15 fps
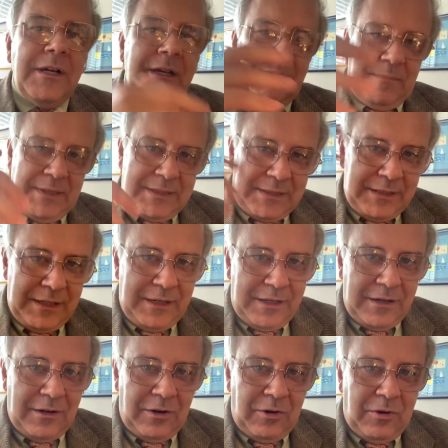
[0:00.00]
Mazzini
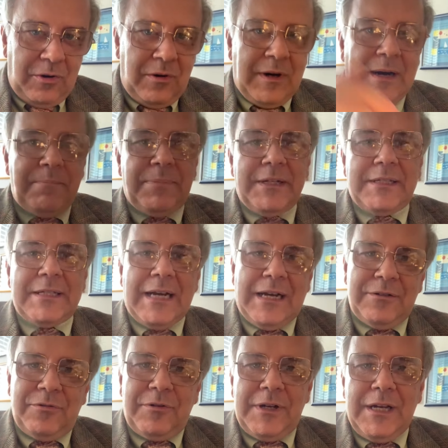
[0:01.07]
l'ho
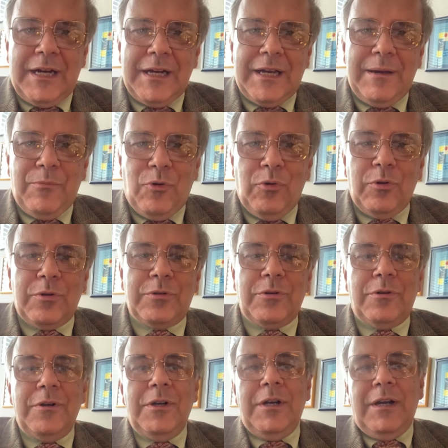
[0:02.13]
apprezzato e anche
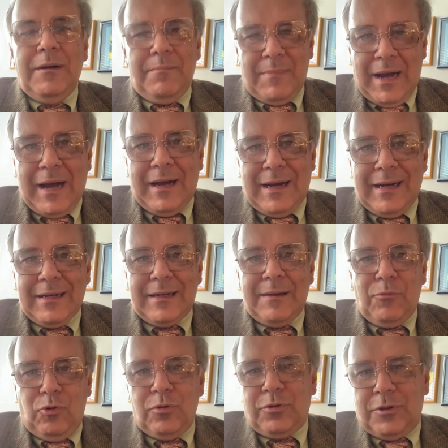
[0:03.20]
molto ma anche
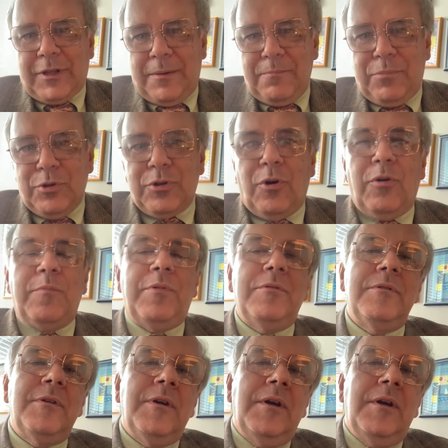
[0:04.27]
molto tempo dopo,